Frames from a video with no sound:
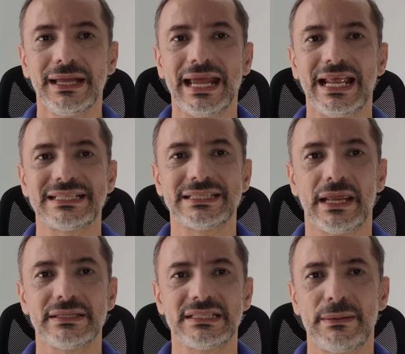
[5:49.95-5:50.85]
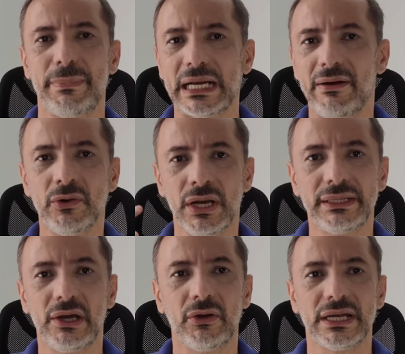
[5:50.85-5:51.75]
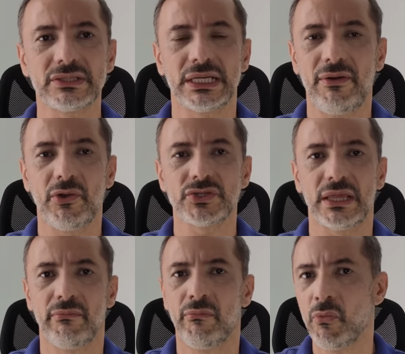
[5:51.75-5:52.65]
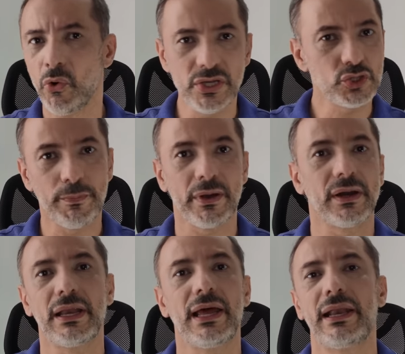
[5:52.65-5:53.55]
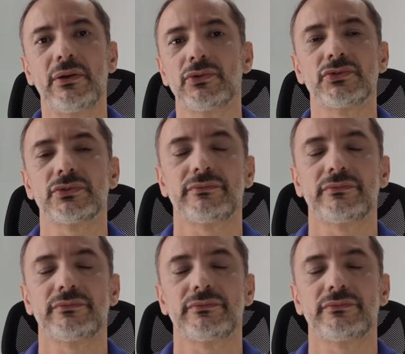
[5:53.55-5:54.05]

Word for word: que las estrellas se separaban unas de otras a una velocidad muy superior a la de la luz.